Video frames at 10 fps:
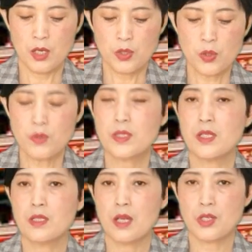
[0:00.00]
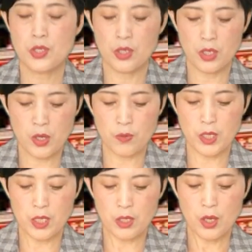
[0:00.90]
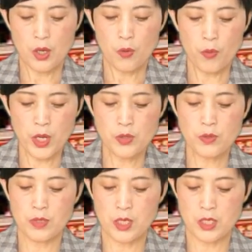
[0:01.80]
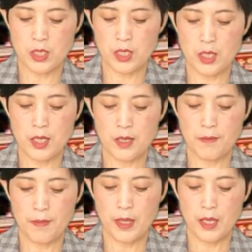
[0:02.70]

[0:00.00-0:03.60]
重型的是六例，危重呢是一例，